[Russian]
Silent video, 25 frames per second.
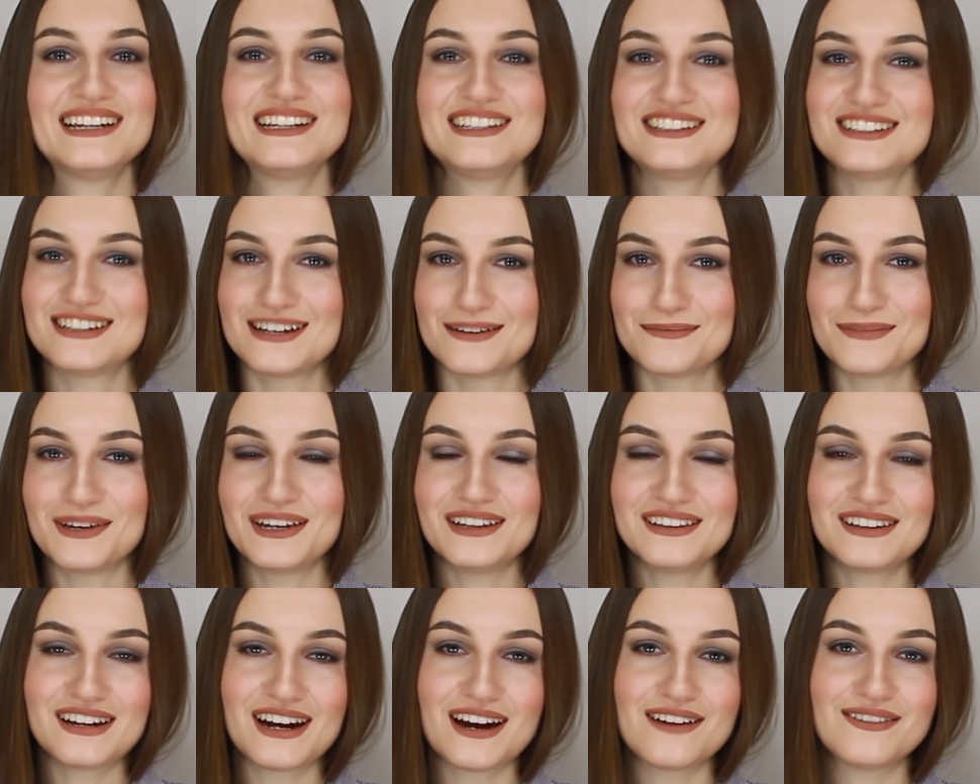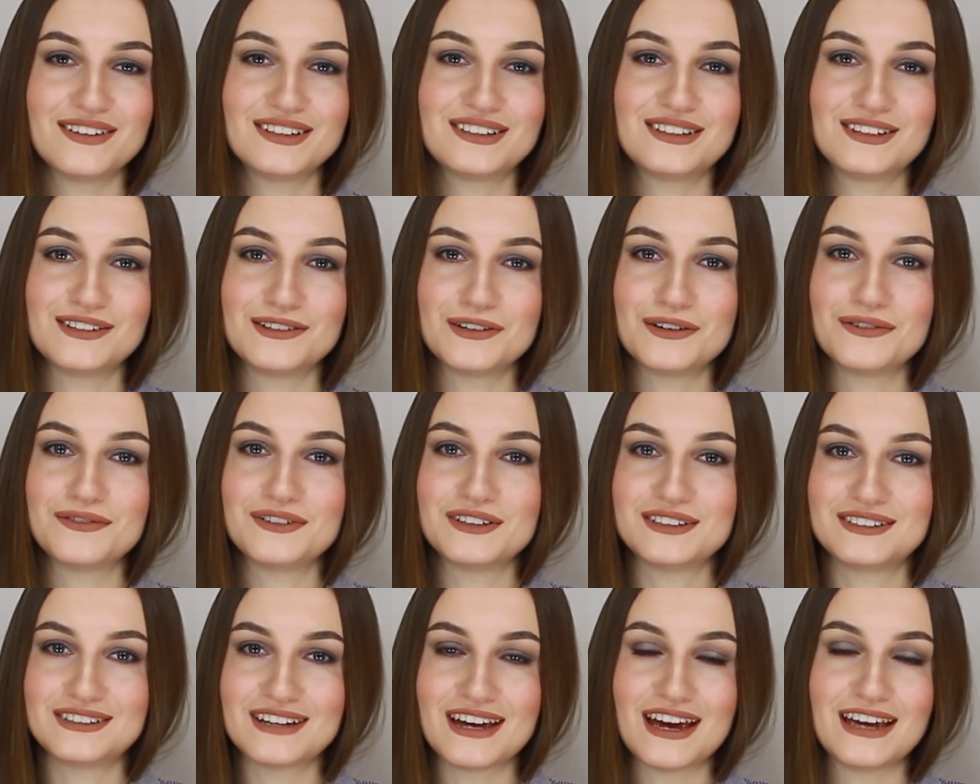Лично мне нравится
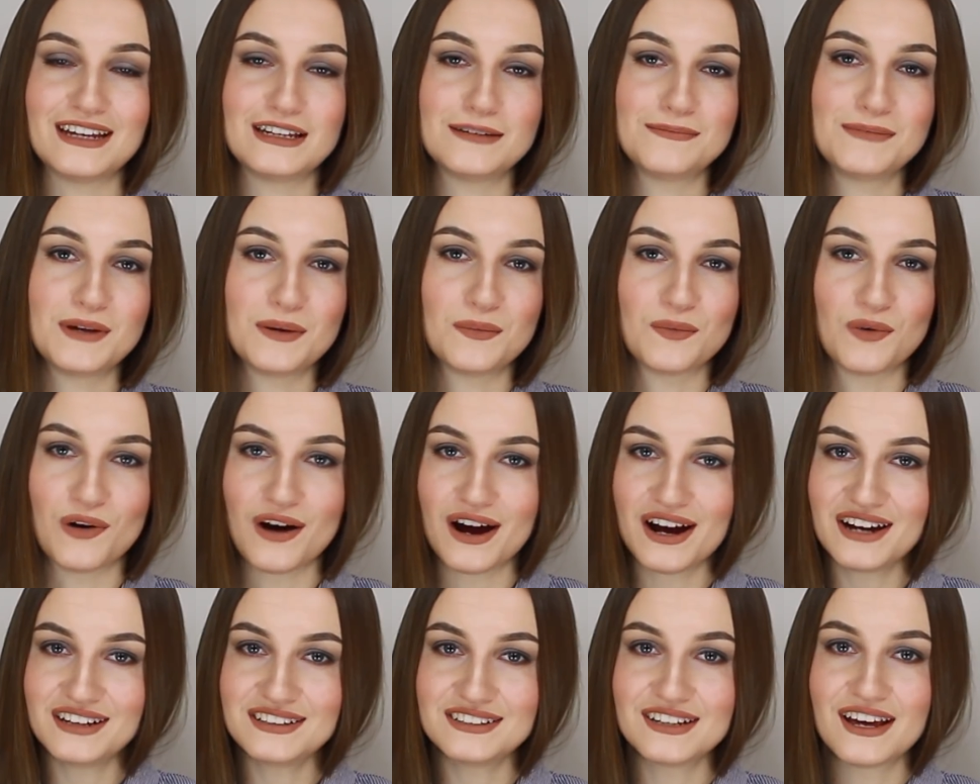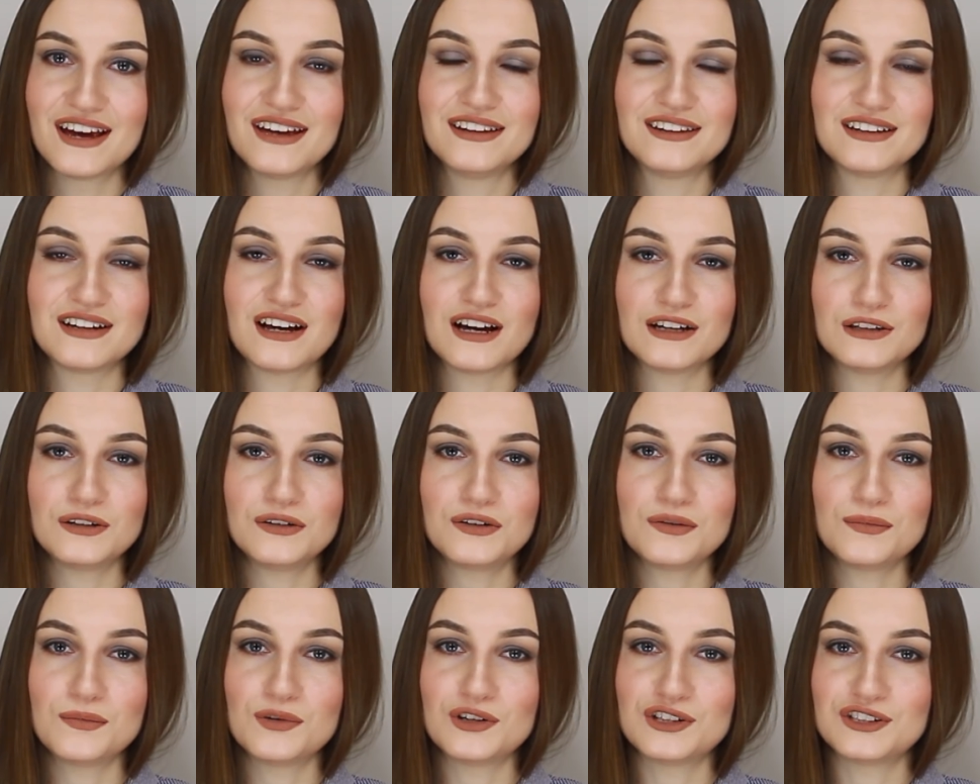новый сайт Memoize, на
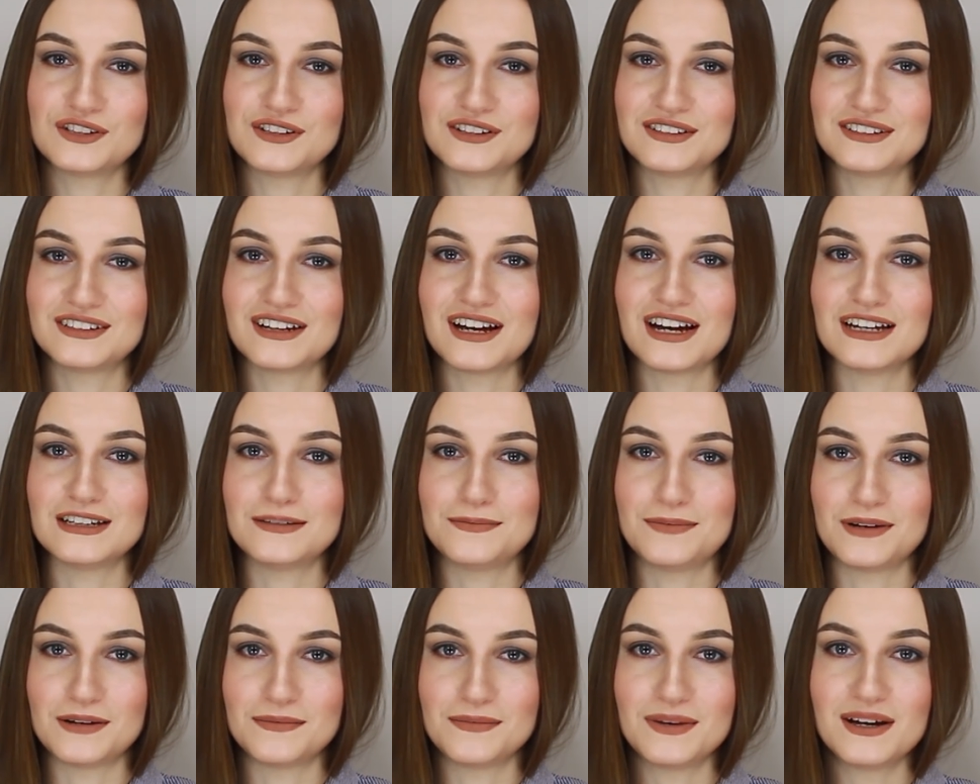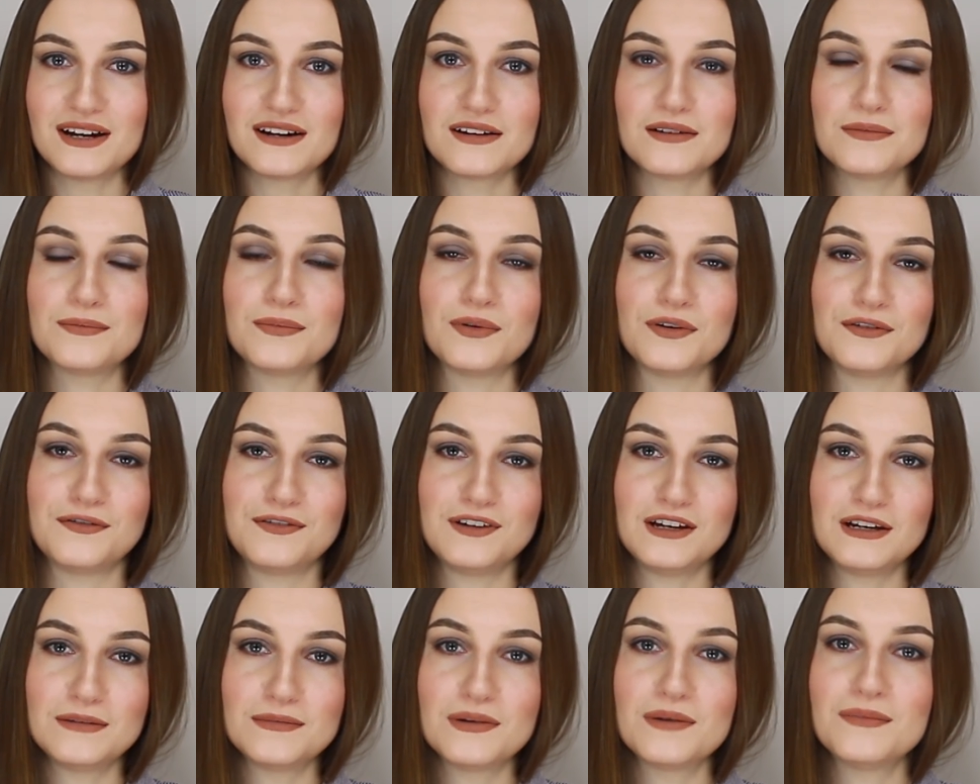котором можно искать примеры по
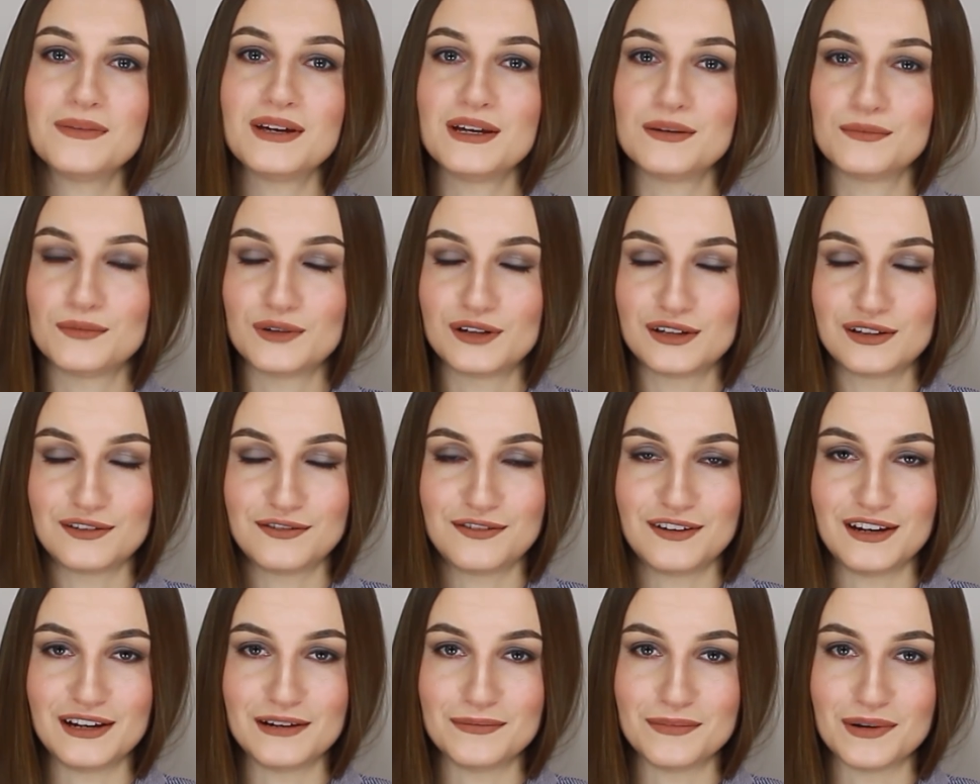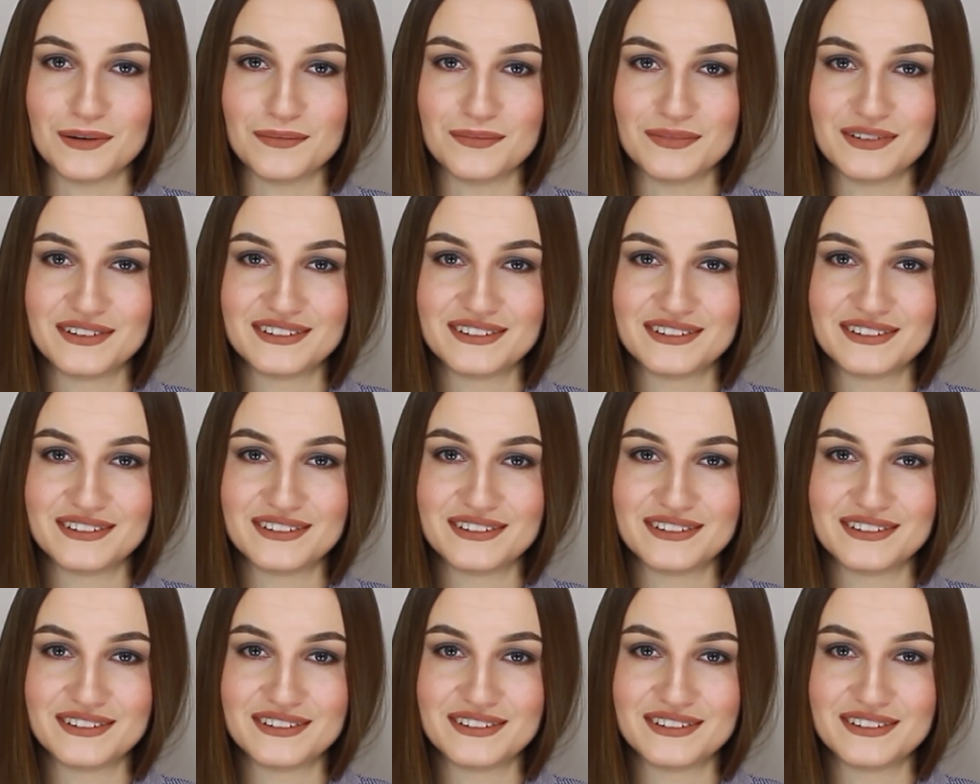фильмам и мультфильмам.